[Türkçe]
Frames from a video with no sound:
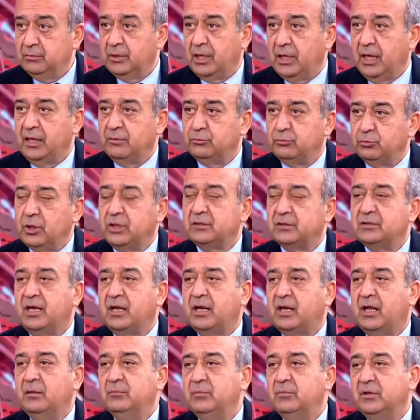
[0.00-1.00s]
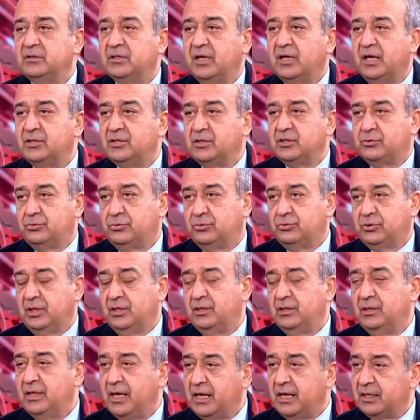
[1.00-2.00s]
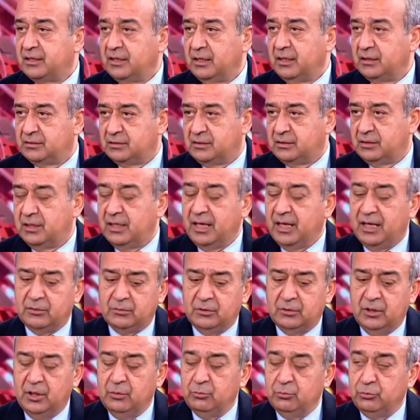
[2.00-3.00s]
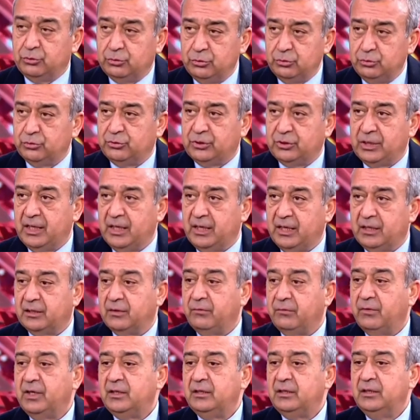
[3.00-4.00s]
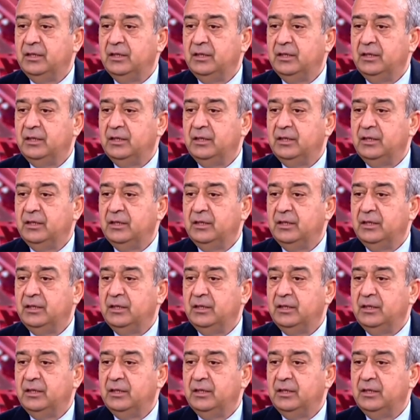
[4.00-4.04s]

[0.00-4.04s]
Yani daralma sadece Türkiye'de herkeste, her bütün ülkelerde var.